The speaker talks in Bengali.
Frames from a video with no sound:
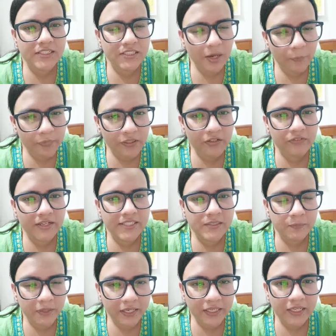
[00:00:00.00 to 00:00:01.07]
চ্যাপ্টার ওয়াইজ
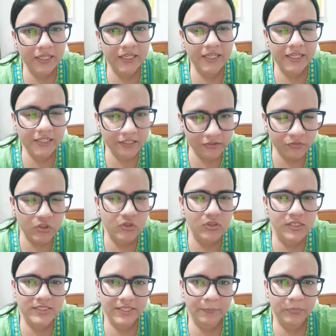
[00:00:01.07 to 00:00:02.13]
ভেঙে
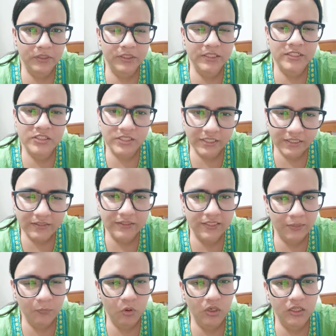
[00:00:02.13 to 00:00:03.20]
ইন্ডিভিজুয়াল চ্যাপ্টারের শিট
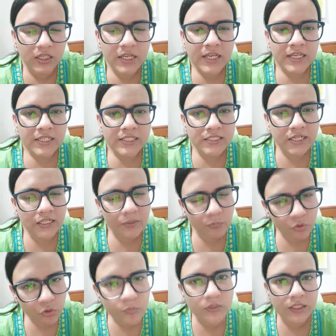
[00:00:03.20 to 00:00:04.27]
দিয়ে পড়ান সেটা
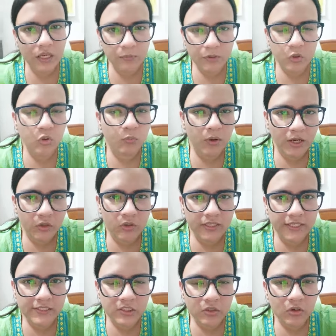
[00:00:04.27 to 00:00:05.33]
প্রথম থেকে আমার খুব ভালো
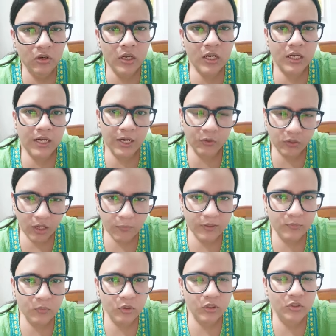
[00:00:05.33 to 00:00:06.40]
লেগেছিল কারণ আমার
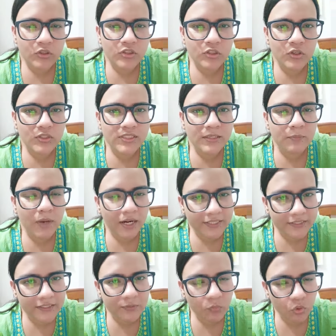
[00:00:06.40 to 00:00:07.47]
মনে হয়েছিল যে
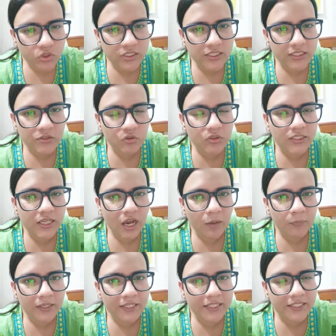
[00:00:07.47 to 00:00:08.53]
বাড়িতে বসে যদি
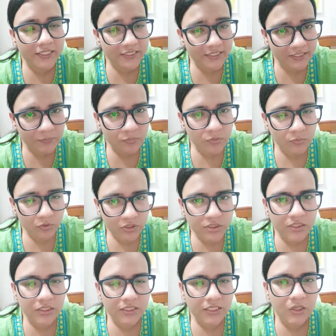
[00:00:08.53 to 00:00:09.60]
আমাকে নিজে
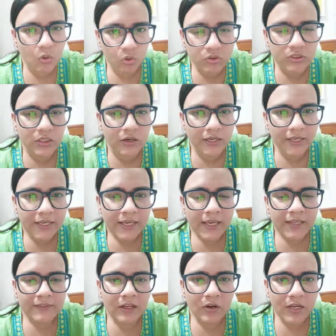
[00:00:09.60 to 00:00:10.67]
প্রিপারেশন নিয়ে করতে হয়
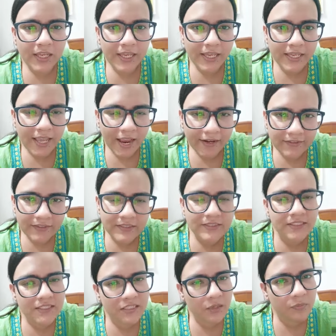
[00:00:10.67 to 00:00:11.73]
তাহলে এই একটা
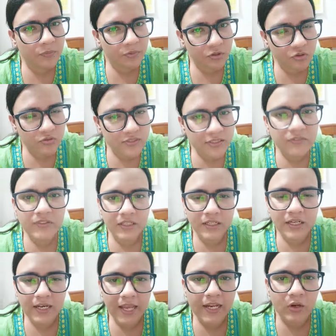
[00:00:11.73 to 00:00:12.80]
জিনিস আমি ভীষণ
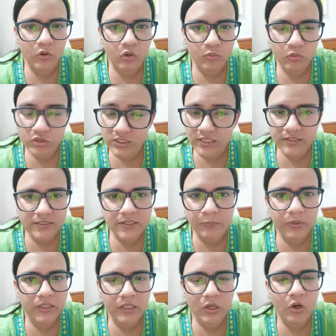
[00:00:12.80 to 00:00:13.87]
সিভিয়ারলি ল্যাক করব সেই
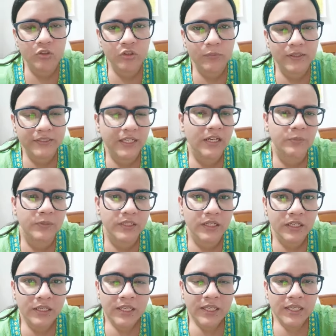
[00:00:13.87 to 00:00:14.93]
ডিসিপ্লিনটা হয়তো আমার থাকবে না
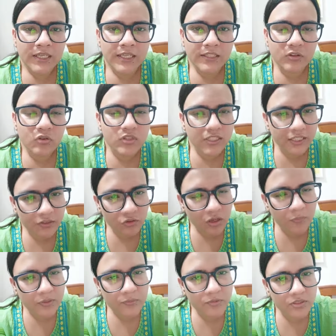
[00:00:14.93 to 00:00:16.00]
কিন্তু যেহেতু
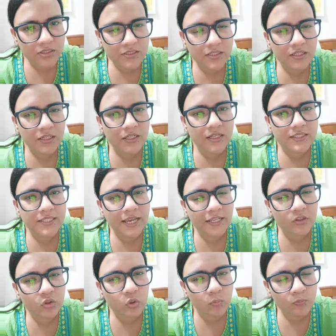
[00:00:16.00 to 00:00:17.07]
আমি মিশা স্যারের কাছে
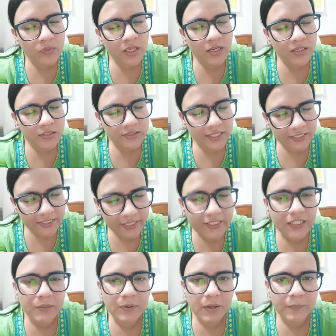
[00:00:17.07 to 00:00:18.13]
একদম
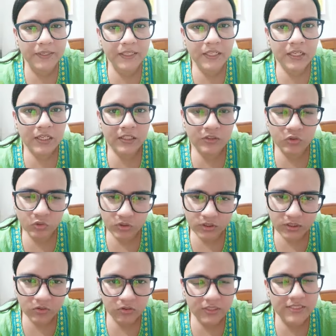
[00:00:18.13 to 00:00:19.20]
ডেডিকেটেডভাবে দুদিন
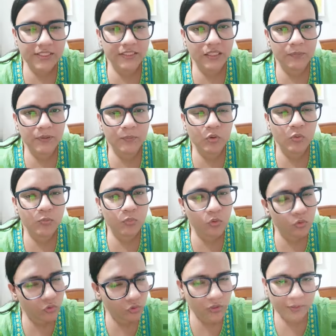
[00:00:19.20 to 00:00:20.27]
করে যেতাম এবং
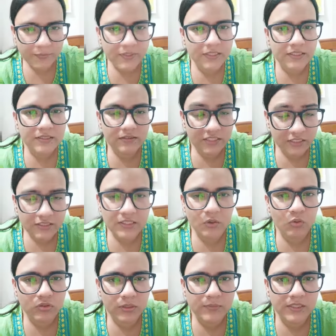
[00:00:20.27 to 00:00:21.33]
কোনোদিন অ্যাবসেন্ট চেষ্টা
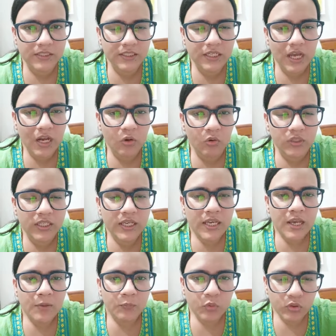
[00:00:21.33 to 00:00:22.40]
করতাম যাতে না করি
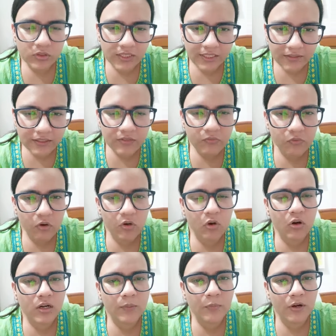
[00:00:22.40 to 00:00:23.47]
প্রত্যেক দিন ফলো
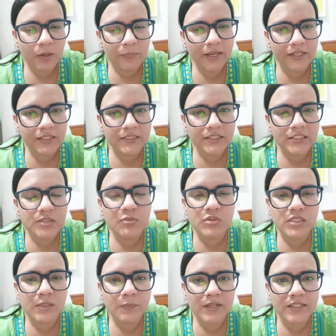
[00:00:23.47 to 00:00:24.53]
করার পর আমি একটা জিনিস
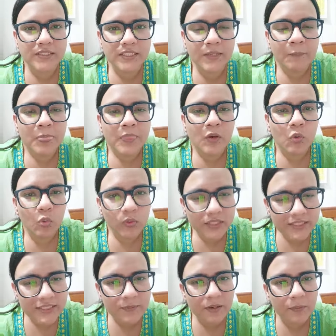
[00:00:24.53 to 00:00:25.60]
বুঝতে পেরেছি উনি
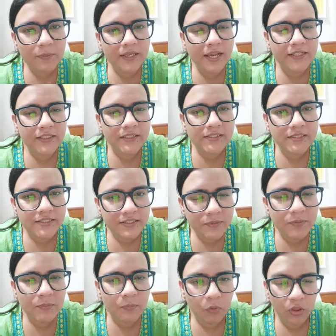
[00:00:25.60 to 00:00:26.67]
যেভাবে একটা
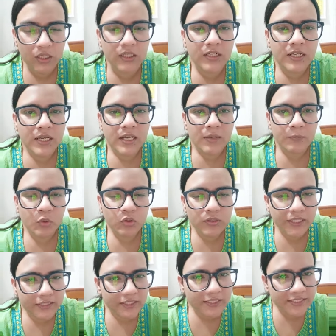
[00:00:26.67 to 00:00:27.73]
সিস্টেমে পড়ান
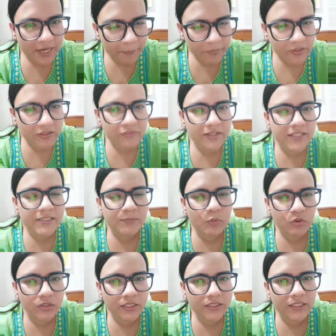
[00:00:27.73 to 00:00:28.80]
প্রত্যেকটা চ্যাপ্টার ওয়াইজ
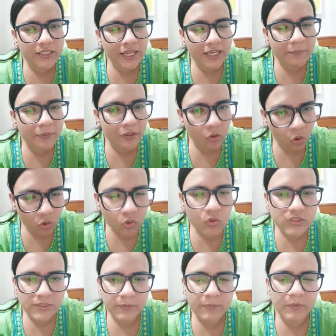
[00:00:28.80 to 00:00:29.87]
প্রত্যেকটা টাইপের অঙ্ক
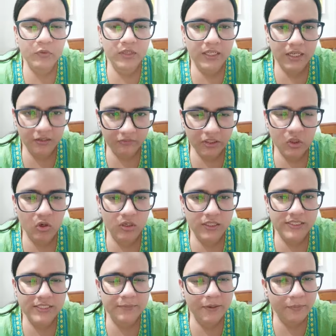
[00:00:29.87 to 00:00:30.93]
যেভাবে উনি কভার করান
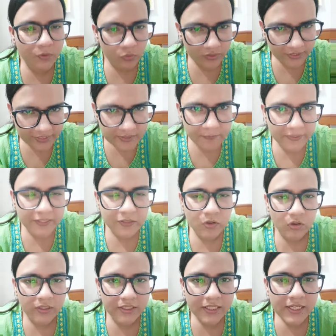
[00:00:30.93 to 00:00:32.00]
যেভাবে উনি এক্সপ্লেন
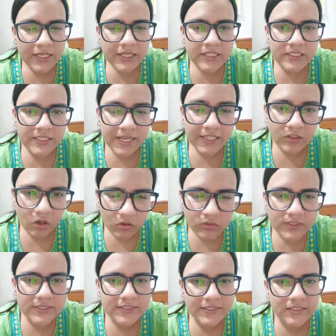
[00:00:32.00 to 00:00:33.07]
করেন সেই
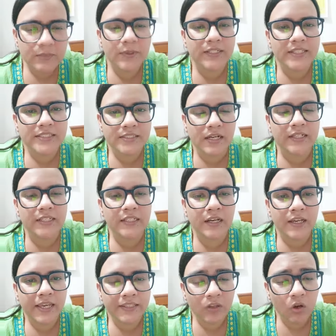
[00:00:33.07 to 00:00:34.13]
ধরনের সিস্টেম্যাটিক স্টাডিটা
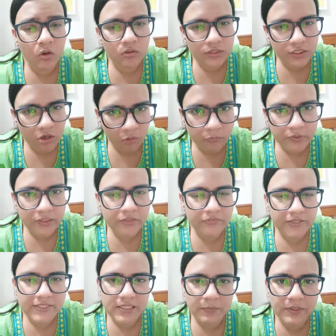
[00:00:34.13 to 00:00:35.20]
এই ধরনের কম্পিটিটিভ
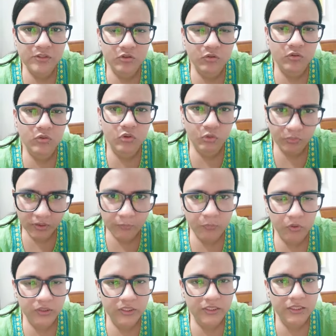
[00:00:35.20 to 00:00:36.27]
এক্সামের জন্য খুব
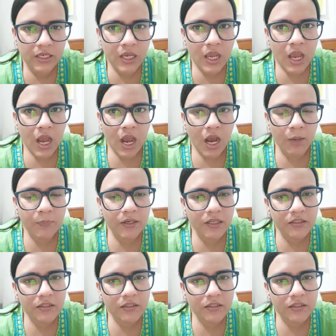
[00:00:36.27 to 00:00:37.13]
ইম্পর্টেন্ট আমার